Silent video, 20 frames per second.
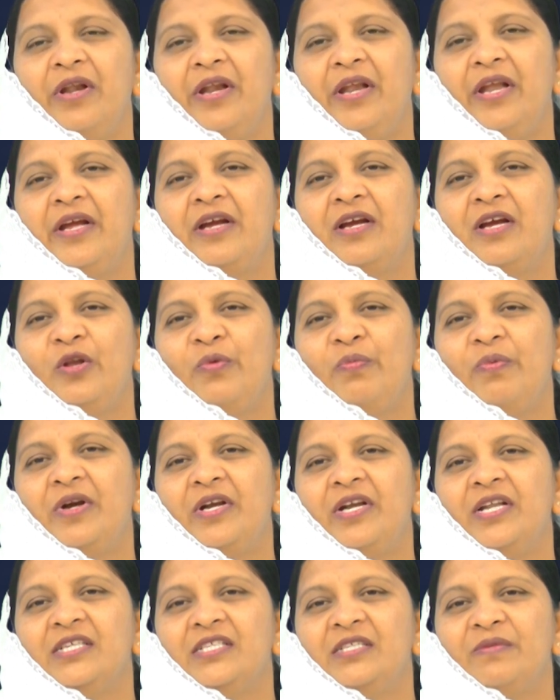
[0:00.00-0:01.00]
రెక్కలు
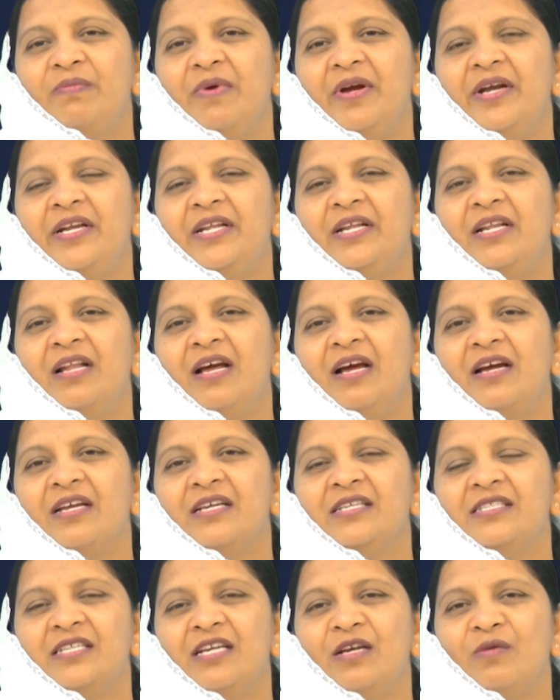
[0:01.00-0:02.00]
పట్టేసి బయటికి
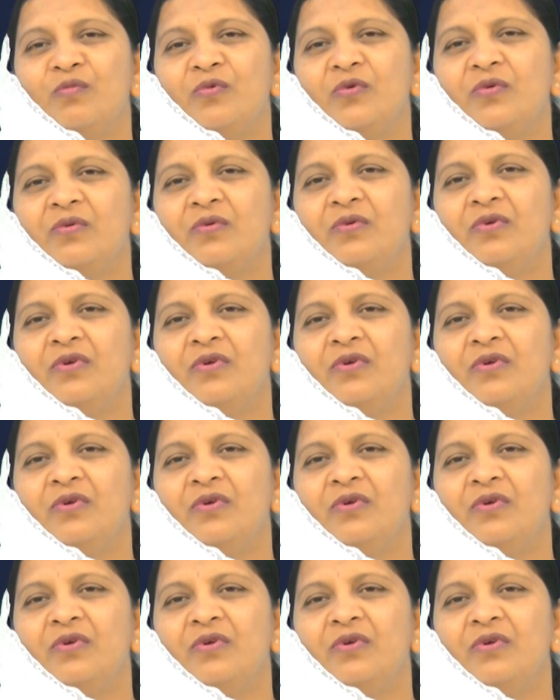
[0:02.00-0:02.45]
లాగేసాము